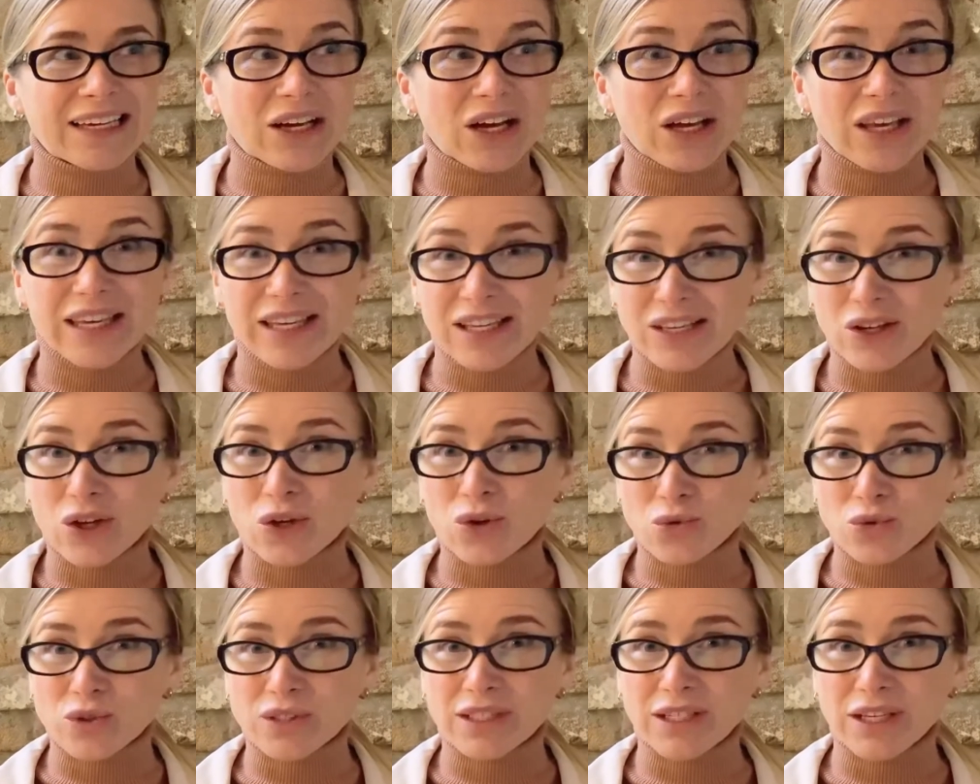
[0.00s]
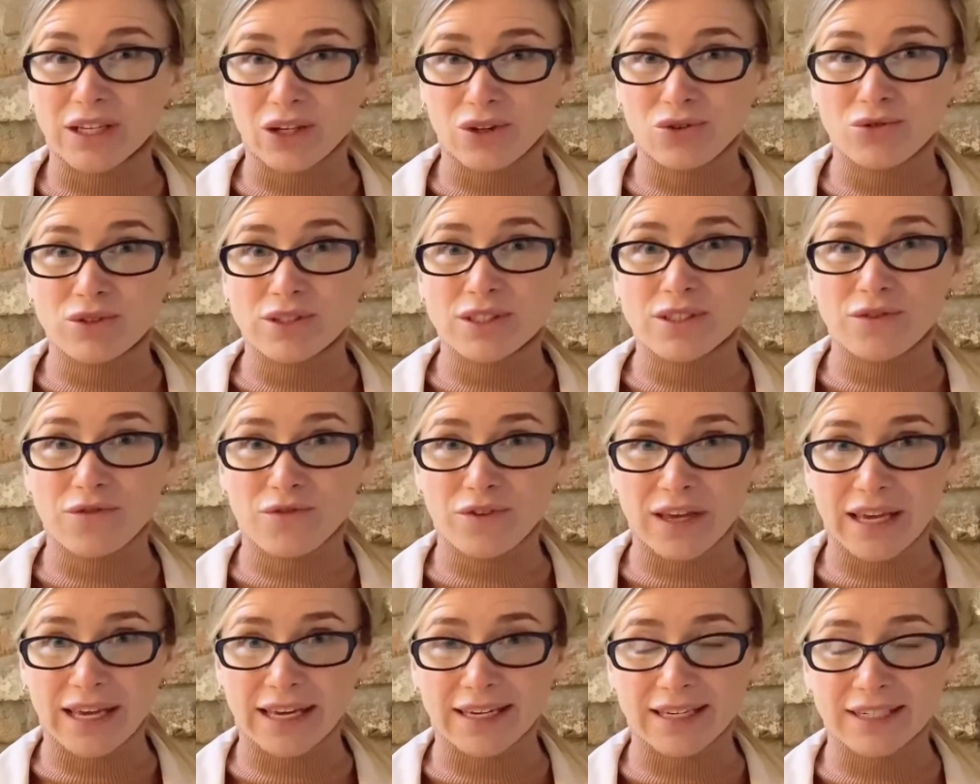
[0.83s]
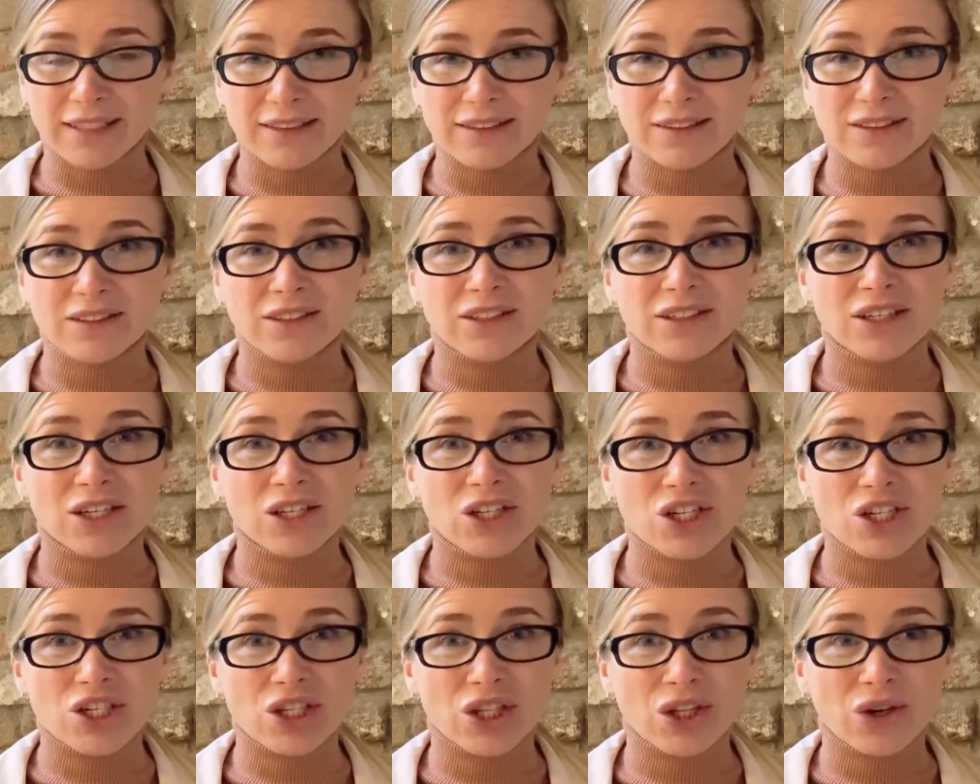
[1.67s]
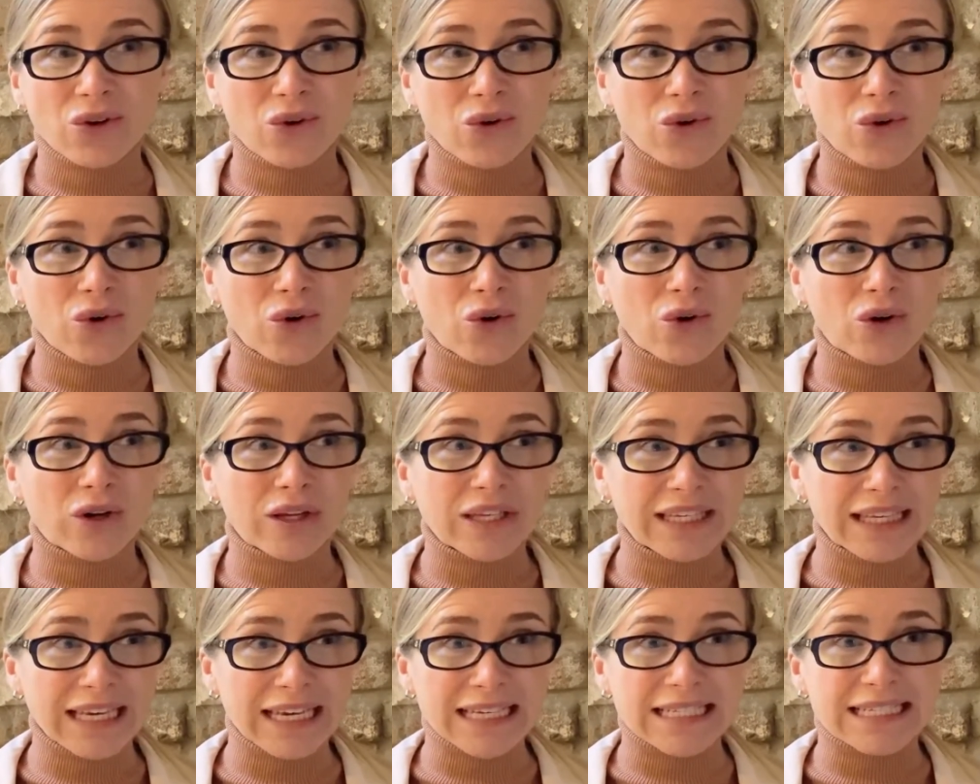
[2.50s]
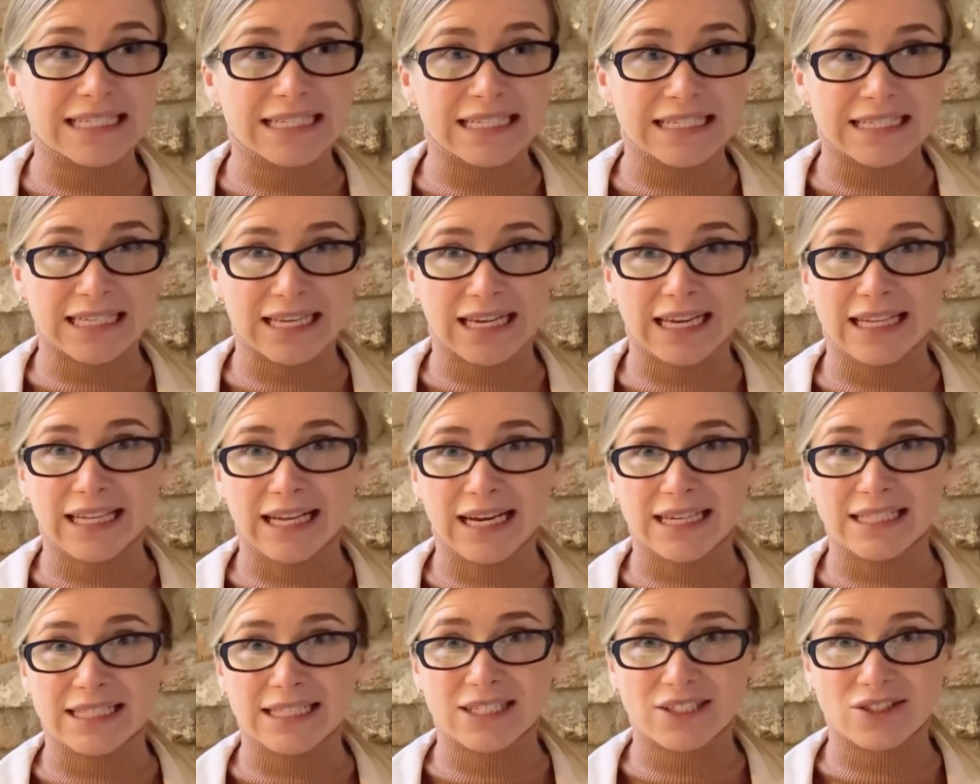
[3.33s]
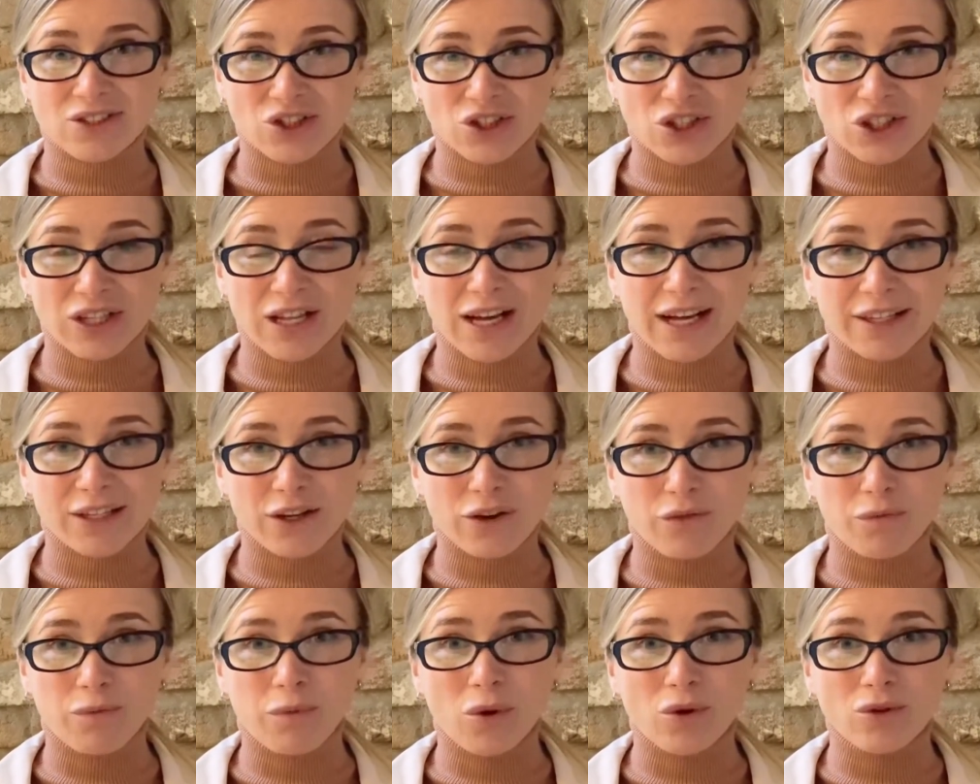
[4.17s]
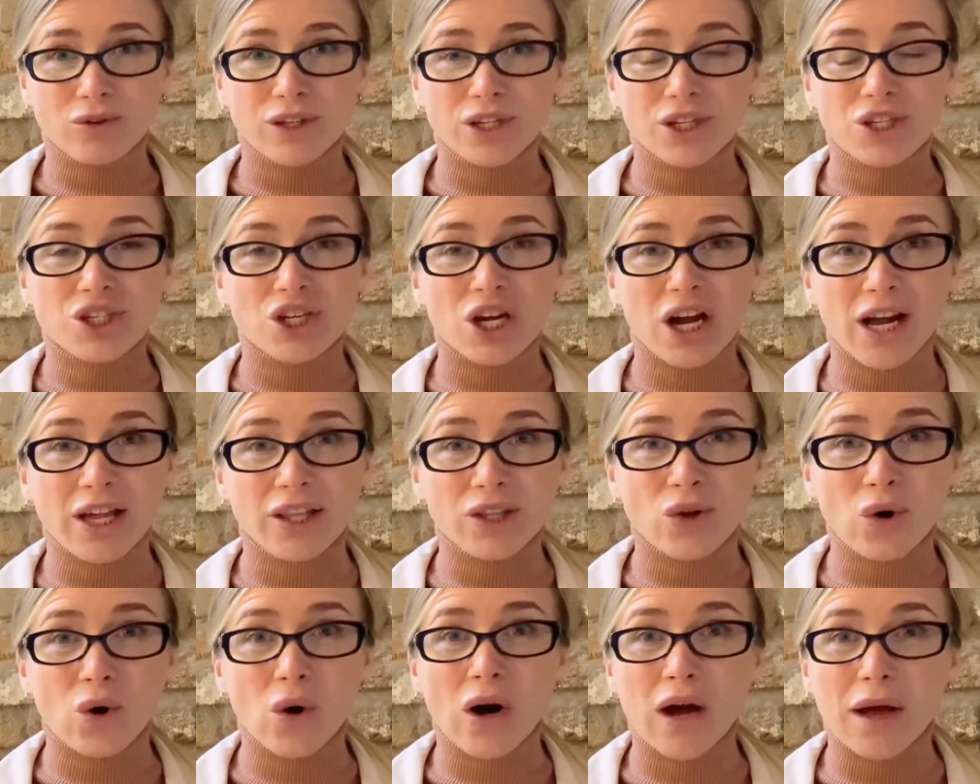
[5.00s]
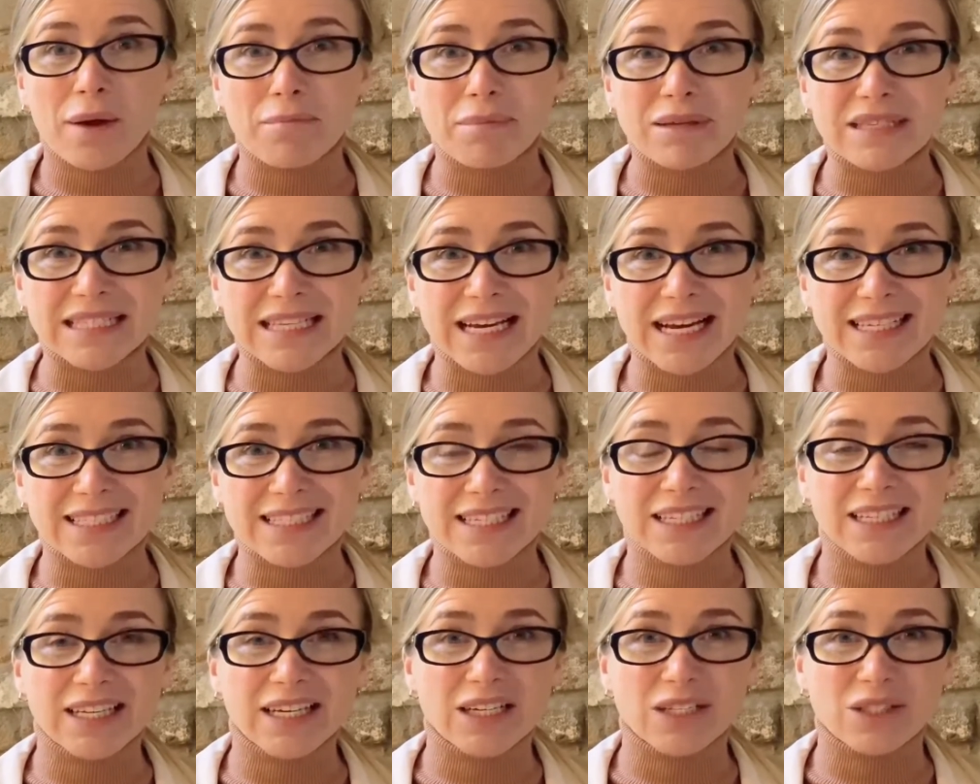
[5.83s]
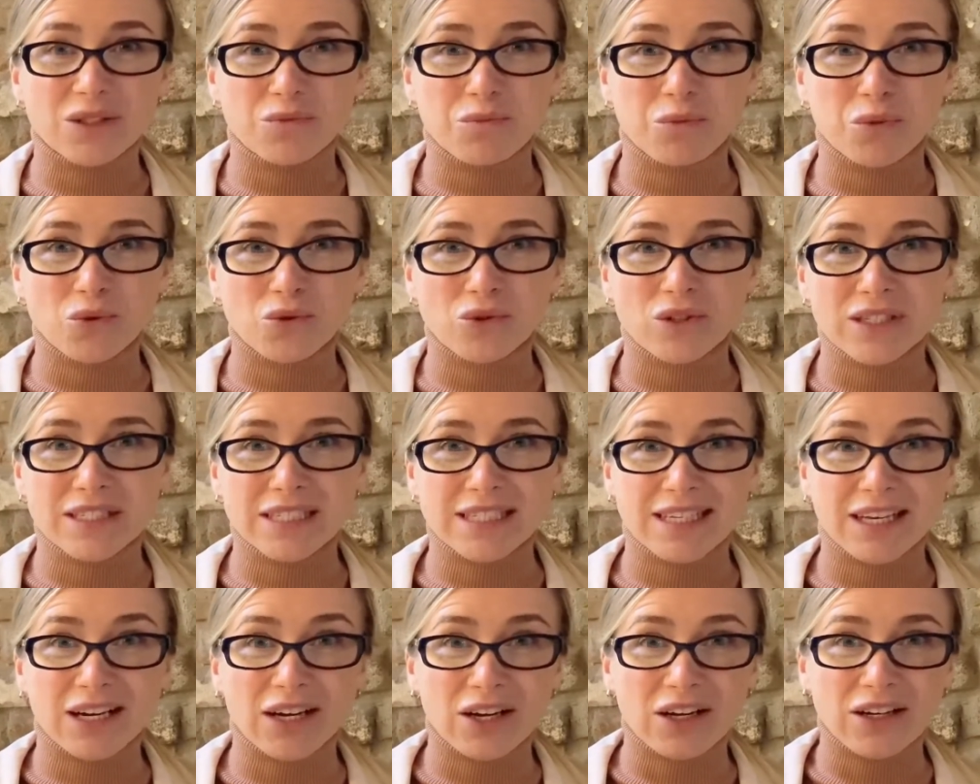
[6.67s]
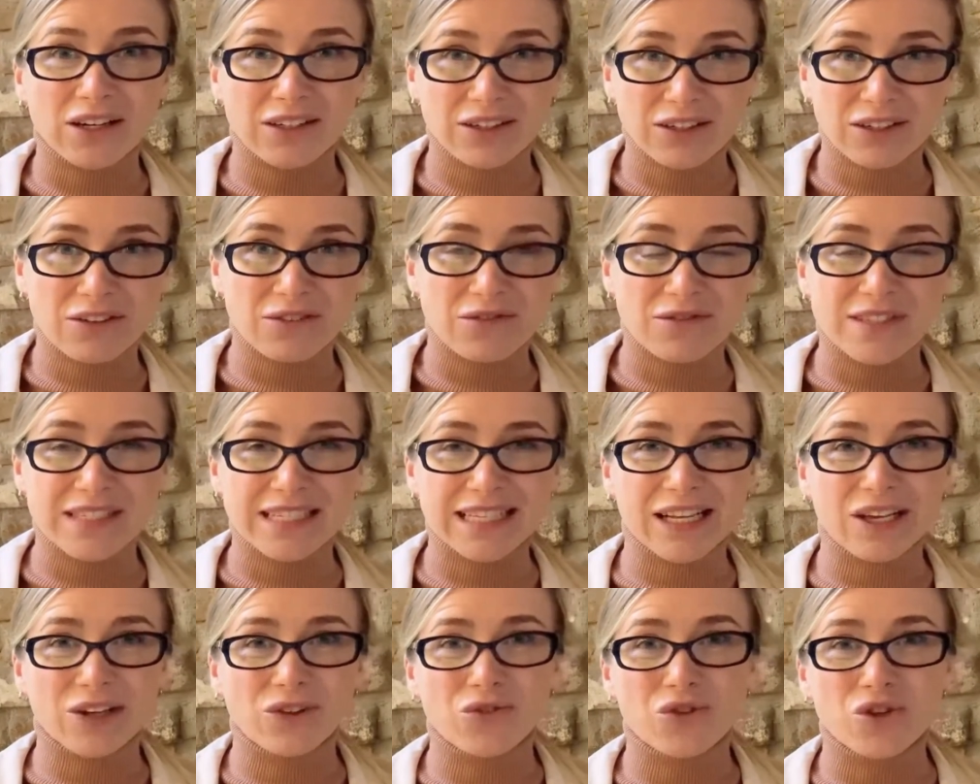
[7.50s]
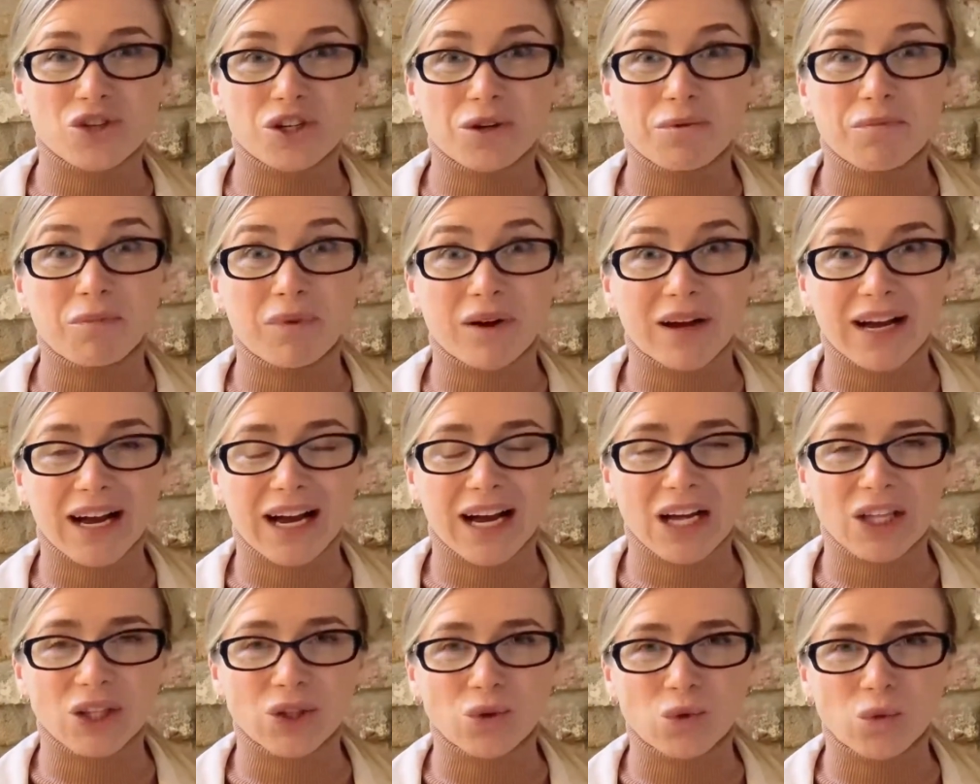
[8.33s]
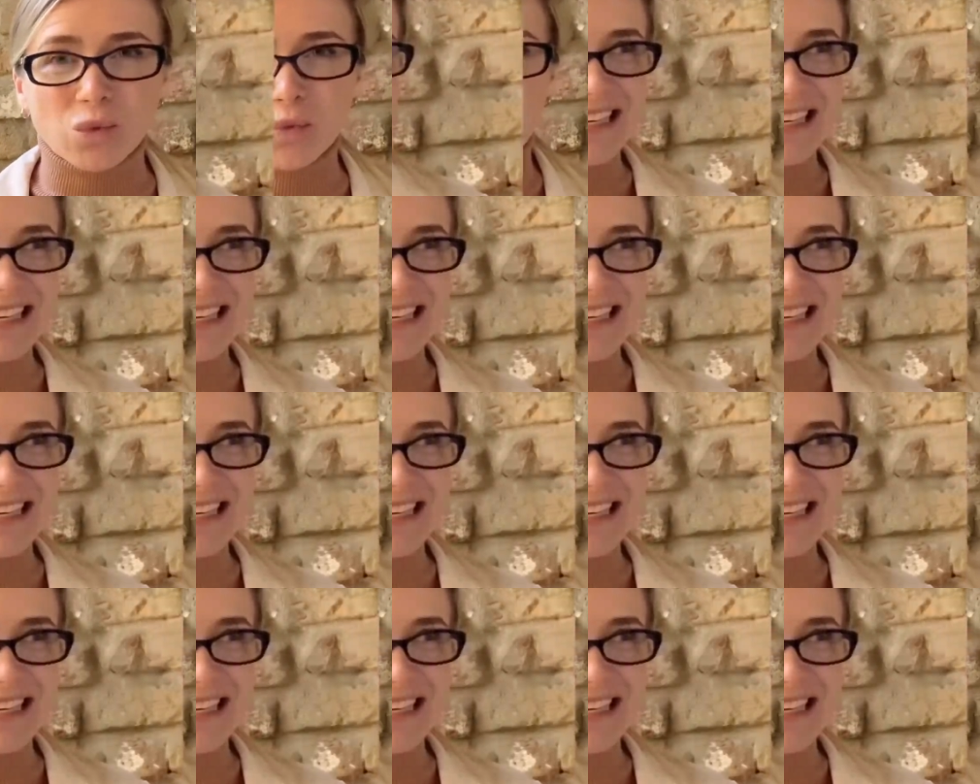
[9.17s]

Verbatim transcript: И русские люди верят, что если загадать желание в полночь, оно обязательно сбудется в следующем году.